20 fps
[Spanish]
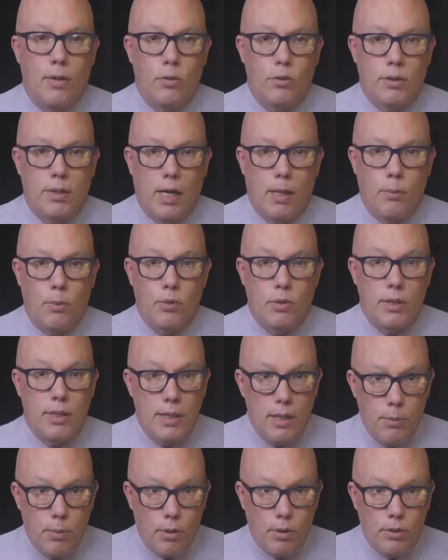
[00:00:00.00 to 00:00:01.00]
encontramos
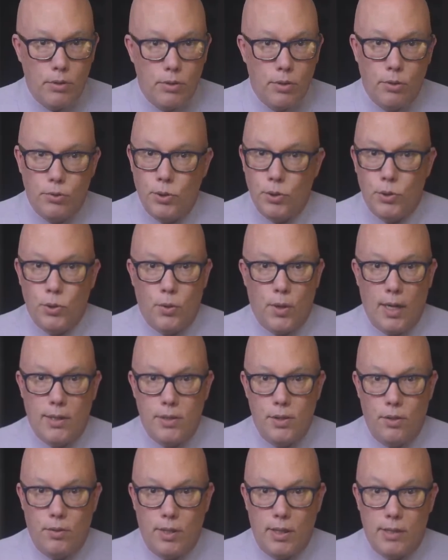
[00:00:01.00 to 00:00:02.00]
libros con sus
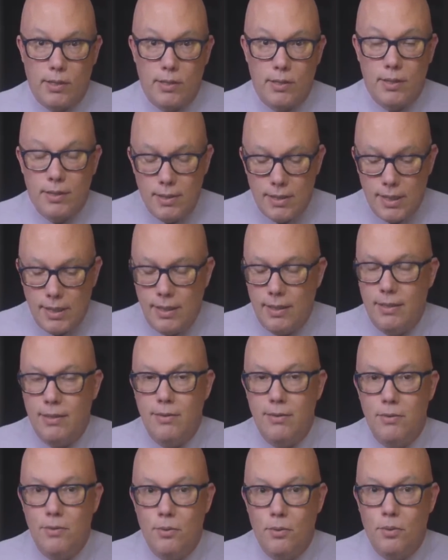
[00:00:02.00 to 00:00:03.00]
oraciones,
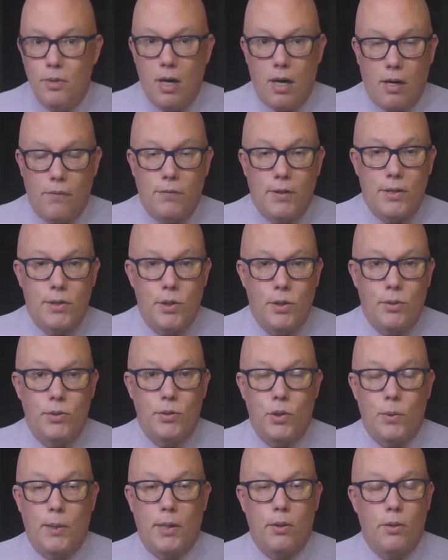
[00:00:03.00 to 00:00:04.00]
sin una reflexión
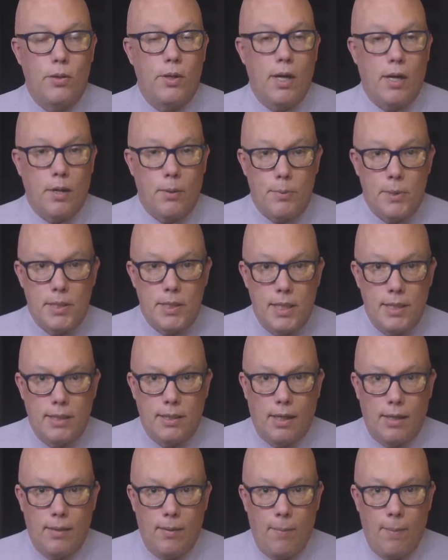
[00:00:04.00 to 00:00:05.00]
sobre lo que
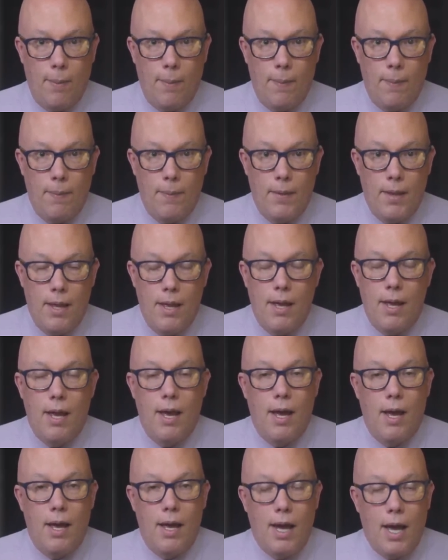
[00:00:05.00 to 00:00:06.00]
representan.
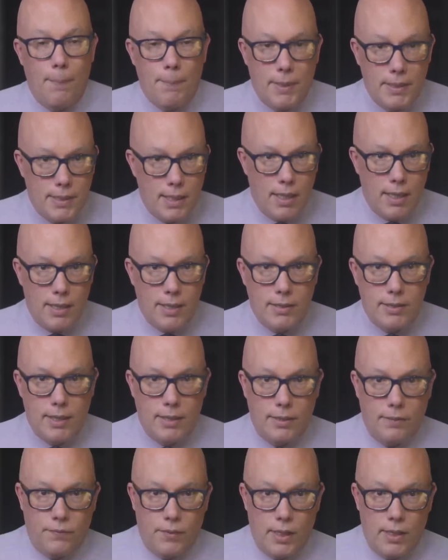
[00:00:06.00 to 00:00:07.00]
A pesar de esta
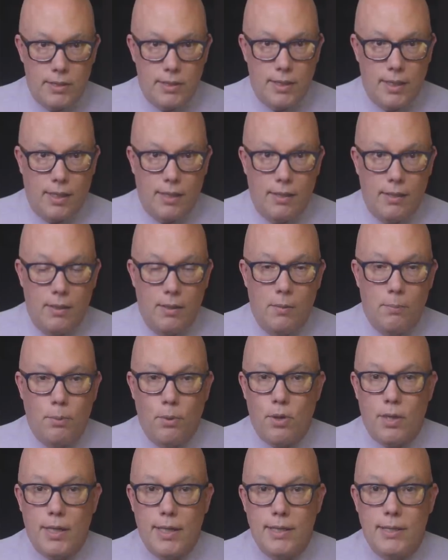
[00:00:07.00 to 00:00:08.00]
diferencia,
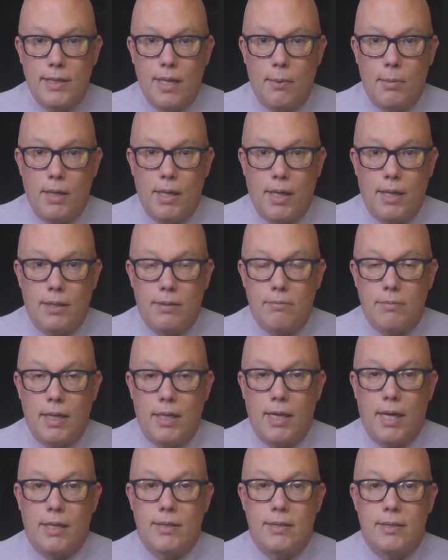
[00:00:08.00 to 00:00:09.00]
Borges habla de
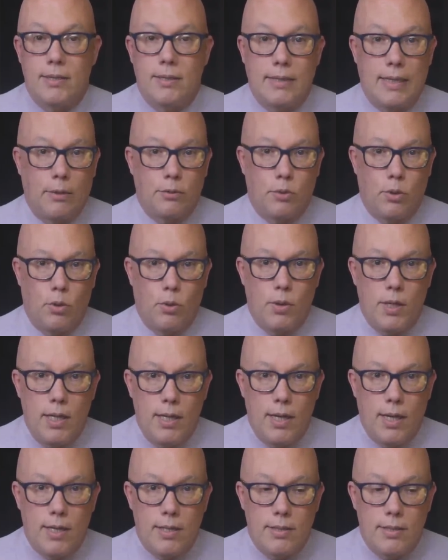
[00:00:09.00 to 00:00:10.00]
las
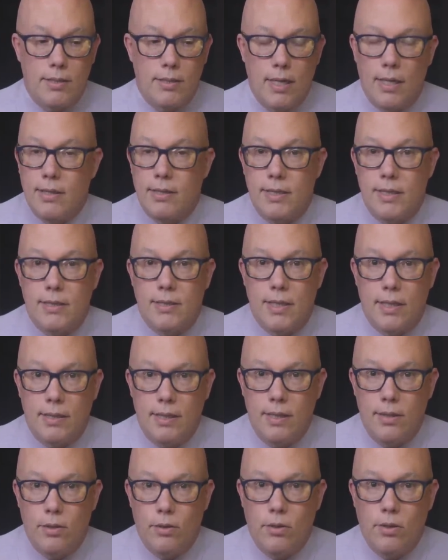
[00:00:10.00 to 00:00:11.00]
tautologías, el
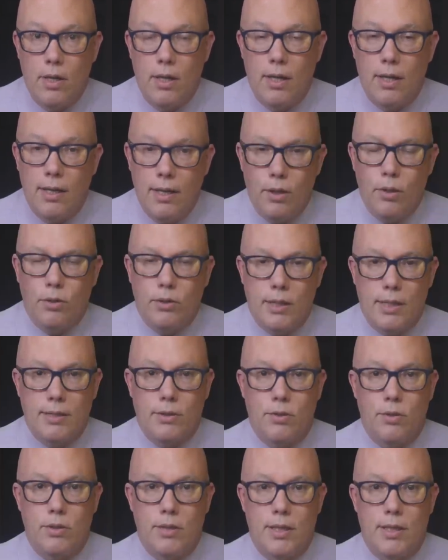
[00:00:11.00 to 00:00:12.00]
sinsentido y otras
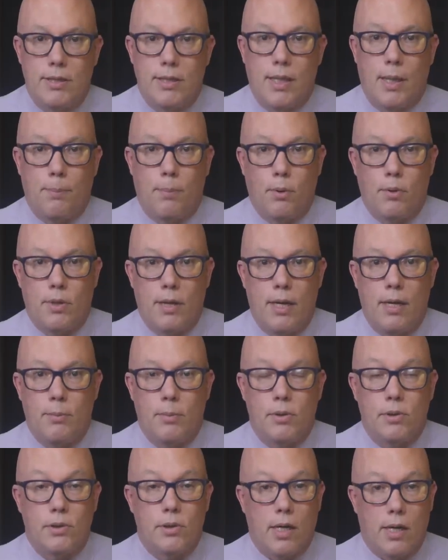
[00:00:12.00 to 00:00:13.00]
cosas que
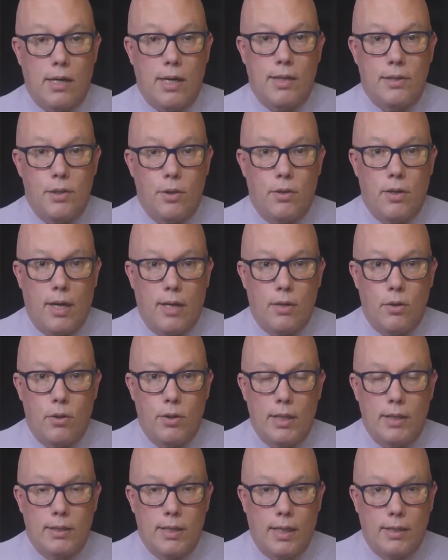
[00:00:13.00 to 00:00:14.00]
podríamos relacionar
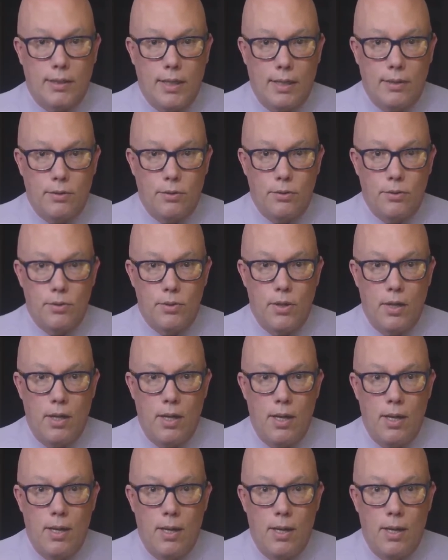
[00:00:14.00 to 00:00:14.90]
con el Tractatus.